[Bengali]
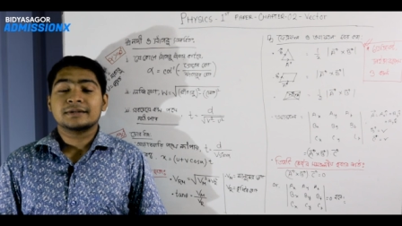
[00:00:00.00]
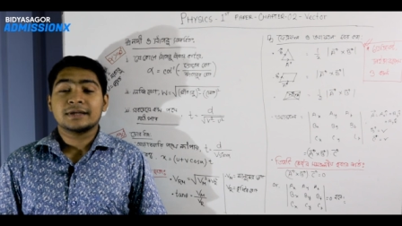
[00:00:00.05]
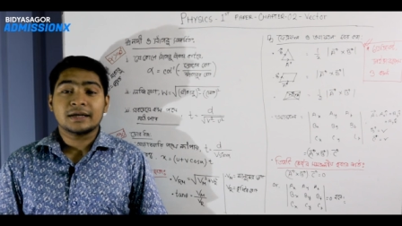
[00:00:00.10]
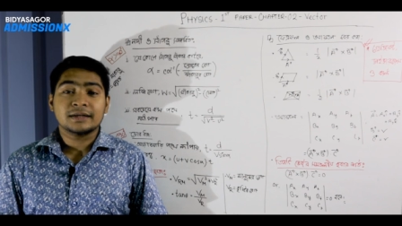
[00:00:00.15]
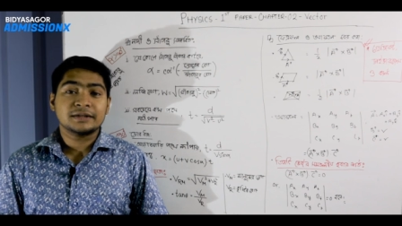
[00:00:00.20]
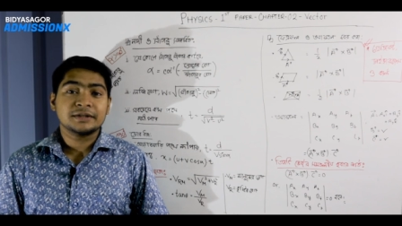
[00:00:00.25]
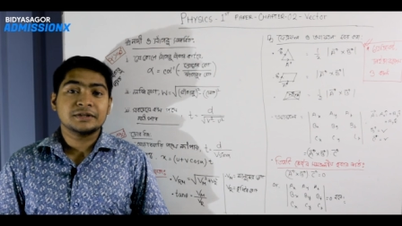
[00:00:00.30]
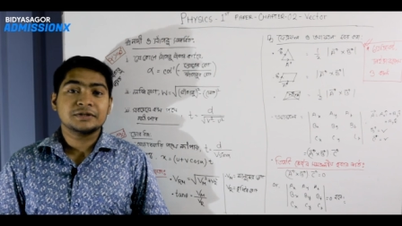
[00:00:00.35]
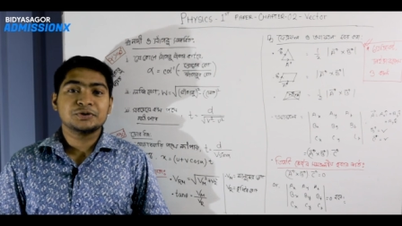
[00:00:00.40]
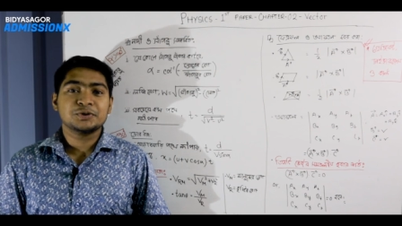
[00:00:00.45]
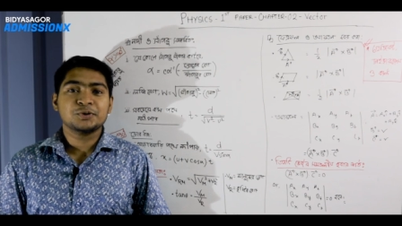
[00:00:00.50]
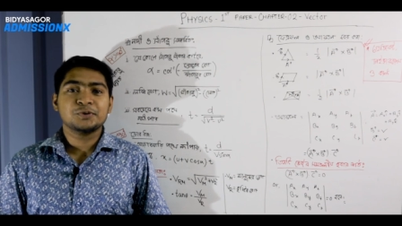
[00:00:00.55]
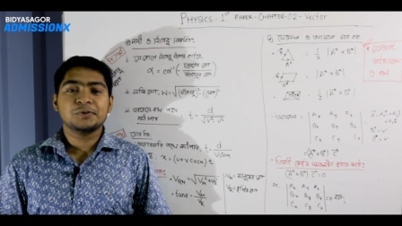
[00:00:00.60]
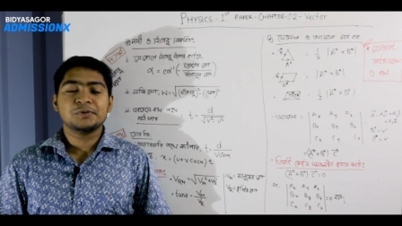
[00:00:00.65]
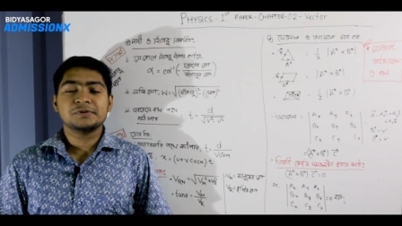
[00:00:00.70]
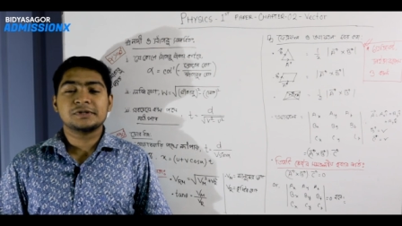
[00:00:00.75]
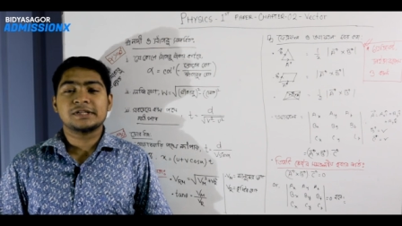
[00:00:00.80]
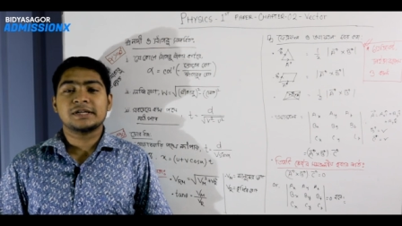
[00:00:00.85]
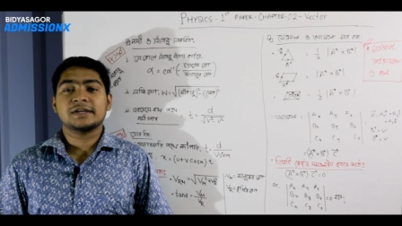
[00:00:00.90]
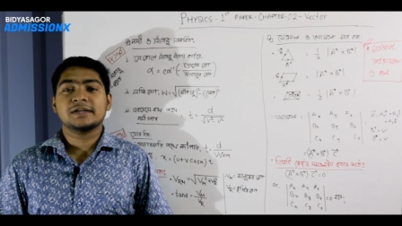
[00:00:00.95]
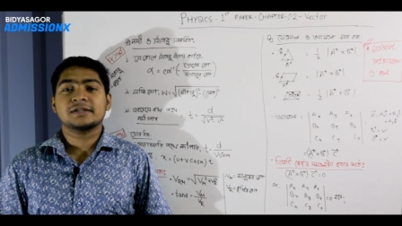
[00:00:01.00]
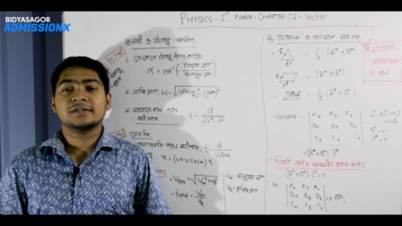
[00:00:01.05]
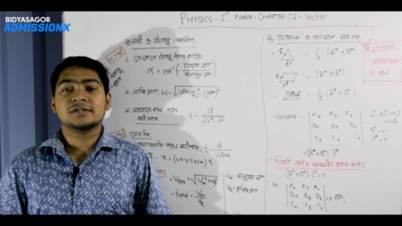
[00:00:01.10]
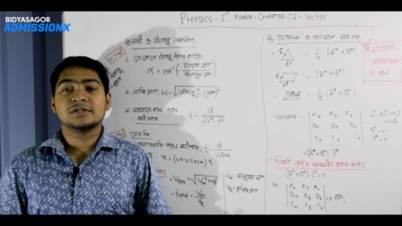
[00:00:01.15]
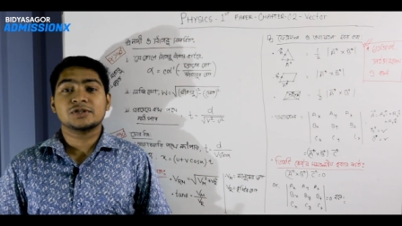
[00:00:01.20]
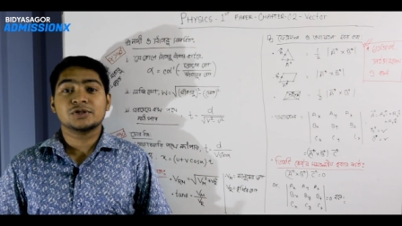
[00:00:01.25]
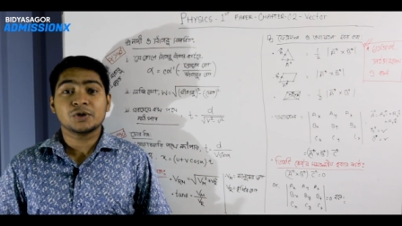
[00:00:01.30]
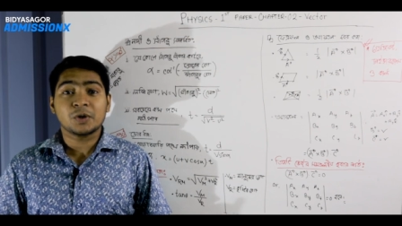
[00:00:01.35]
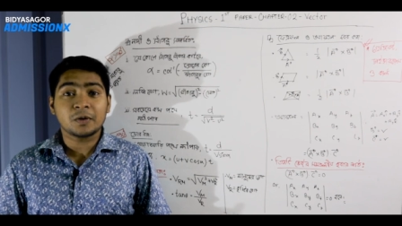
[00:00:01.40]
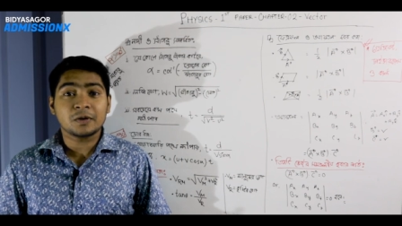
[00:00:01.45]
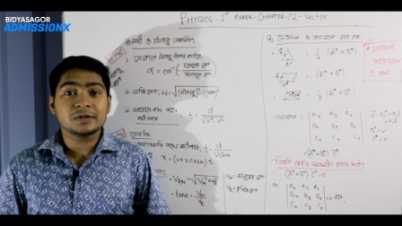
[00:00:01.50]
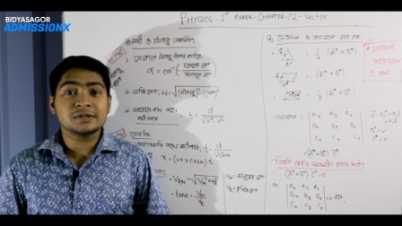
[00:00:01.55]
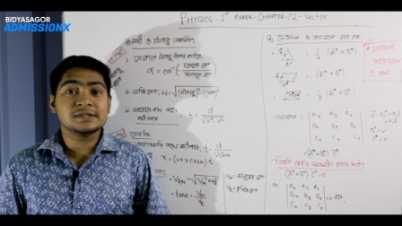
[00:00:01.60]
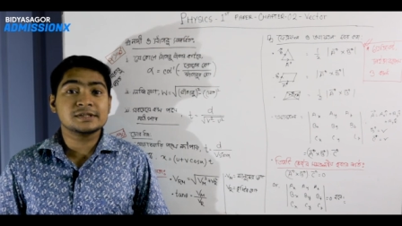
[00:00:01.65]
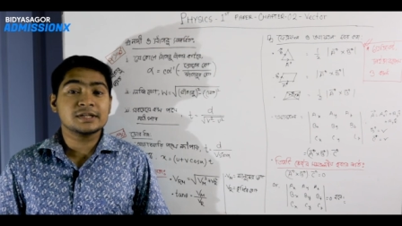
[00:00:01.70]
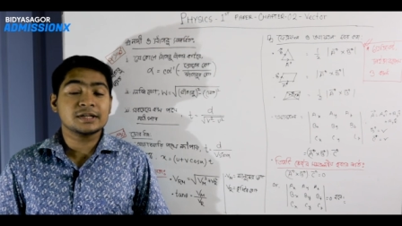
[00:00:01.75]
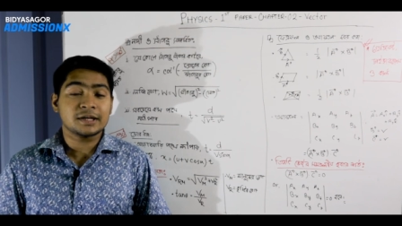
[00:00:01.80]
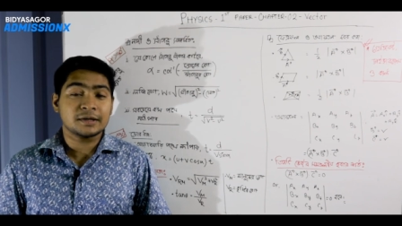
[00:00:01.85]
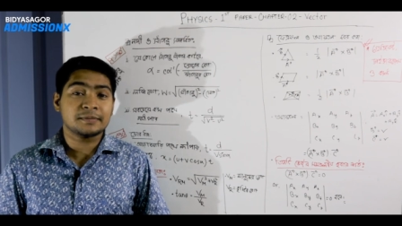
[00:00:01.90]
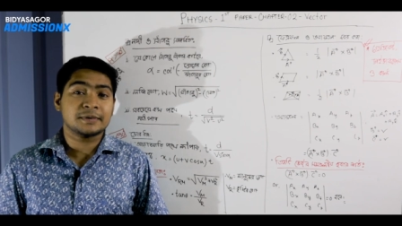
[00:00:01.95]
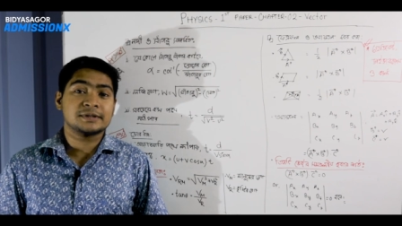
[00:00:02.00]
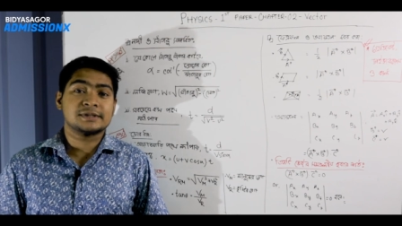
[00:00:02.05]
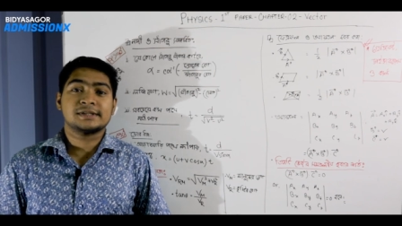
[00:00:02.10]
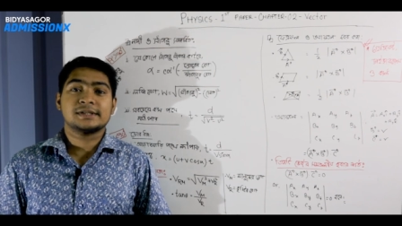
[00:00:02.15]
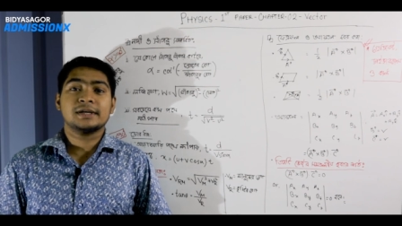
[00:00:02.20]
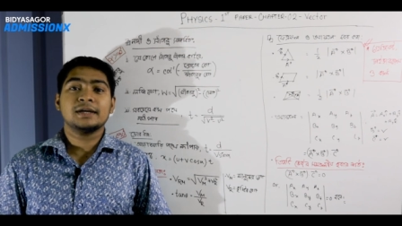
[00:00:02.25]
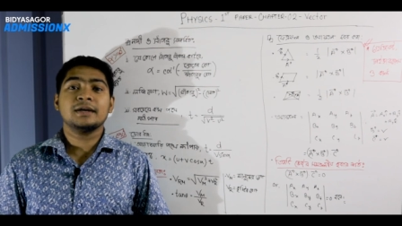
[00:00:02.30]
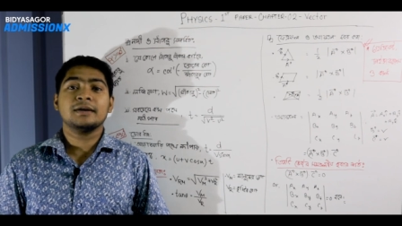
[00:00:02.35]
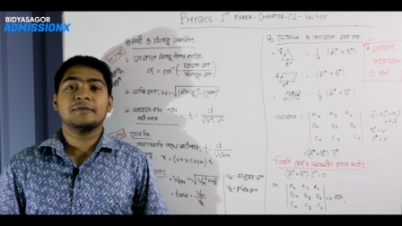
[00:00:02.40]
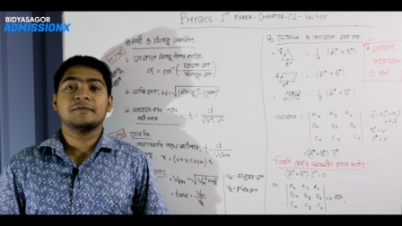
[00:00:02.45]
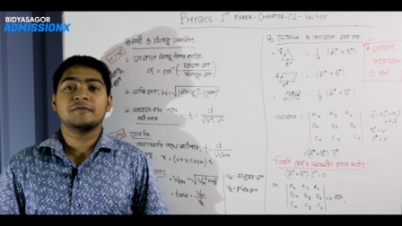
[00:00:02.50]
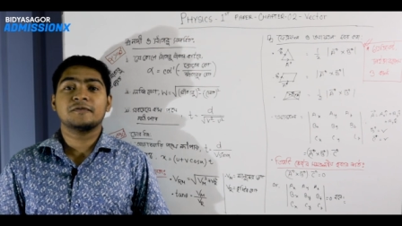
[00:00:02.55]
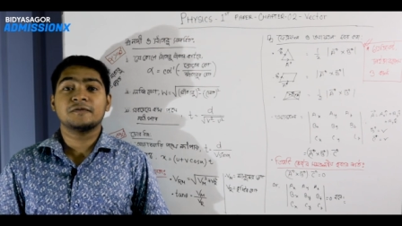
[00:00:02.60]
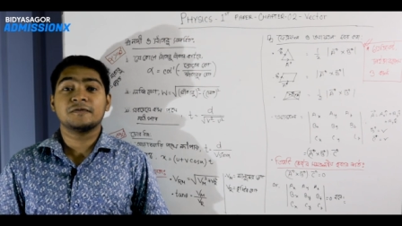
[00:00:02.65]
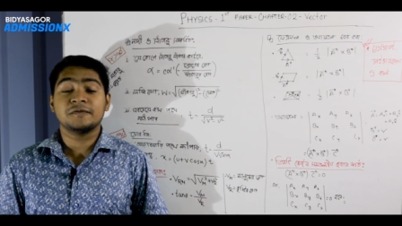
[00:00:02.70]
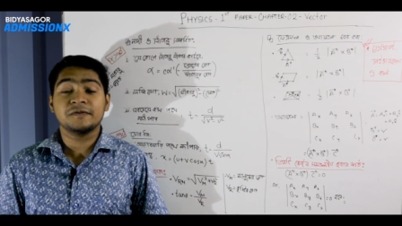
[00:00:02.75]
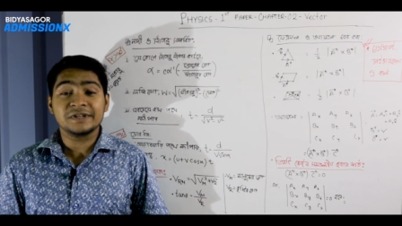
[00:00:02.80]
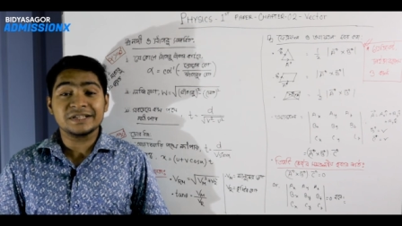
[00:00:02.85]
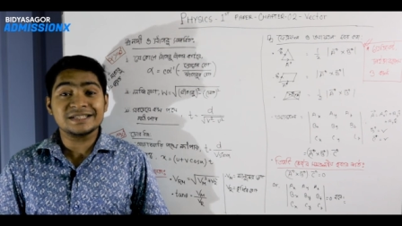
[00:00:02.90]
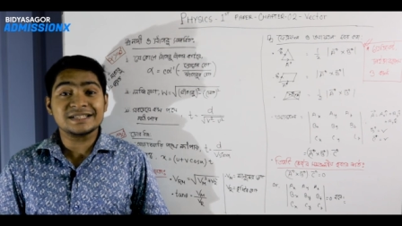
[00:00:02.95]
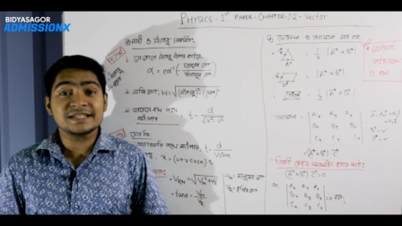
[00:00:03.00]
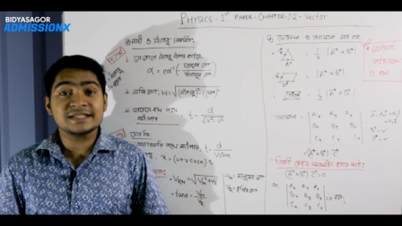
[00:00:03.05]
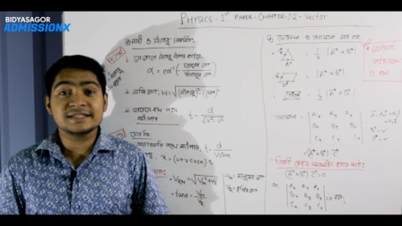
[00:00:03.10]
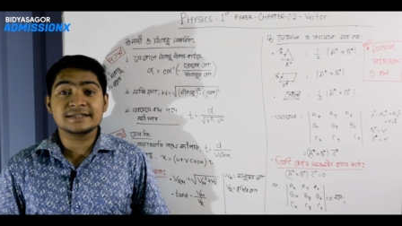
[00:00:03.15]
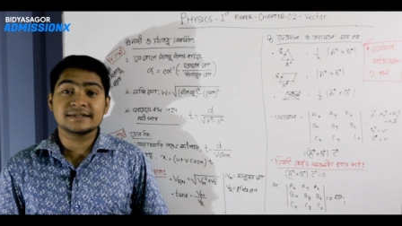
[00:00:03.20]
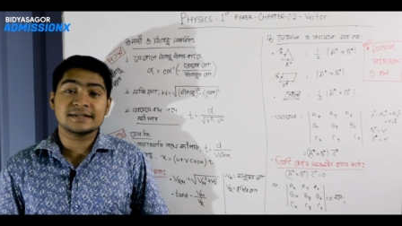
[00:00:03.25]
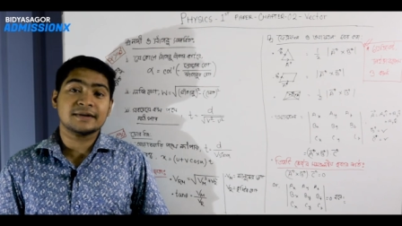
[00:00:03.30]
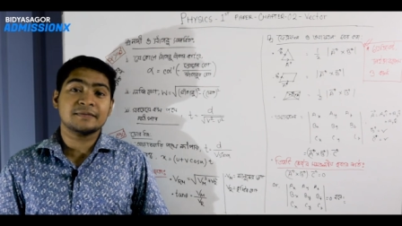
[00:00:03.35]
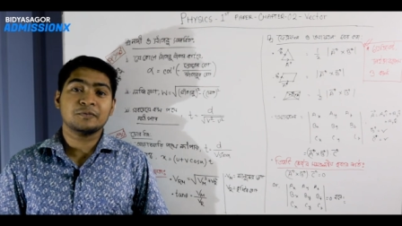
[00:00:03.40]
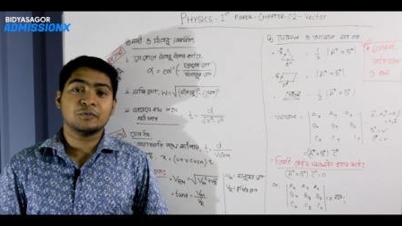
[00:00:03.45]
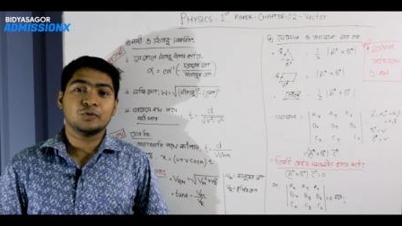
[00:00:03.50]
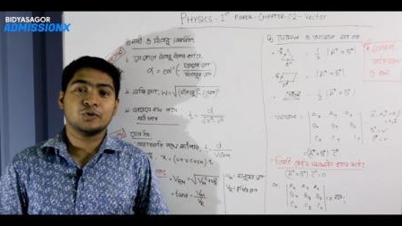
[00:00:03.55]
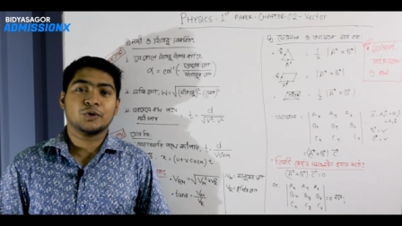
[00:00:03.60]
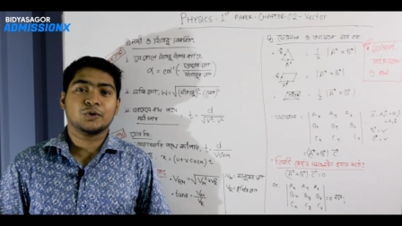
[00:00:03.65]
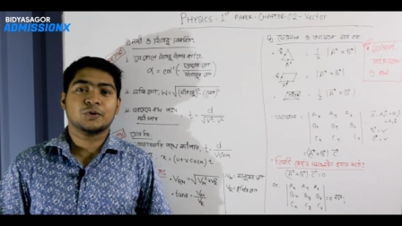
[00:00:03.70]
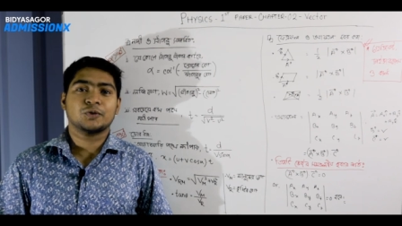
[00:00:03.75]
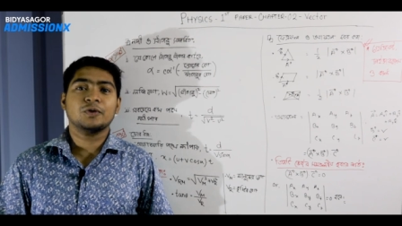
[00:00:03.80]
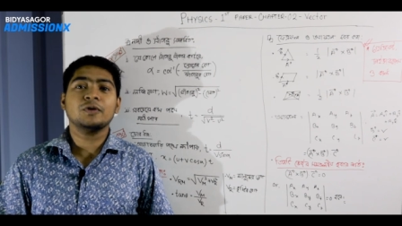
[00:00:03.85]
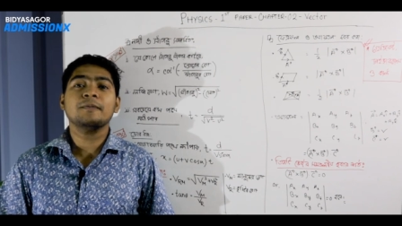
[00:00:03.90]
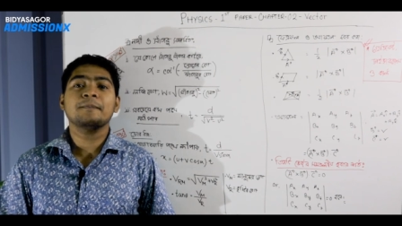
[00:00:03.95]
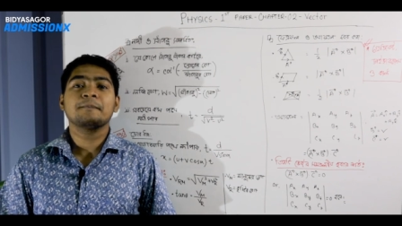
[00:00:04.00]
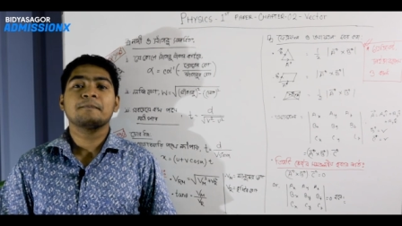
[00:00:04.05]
তাদের জন্য যে শর্ট সিলেবাসে ফিজিক্সে মূলত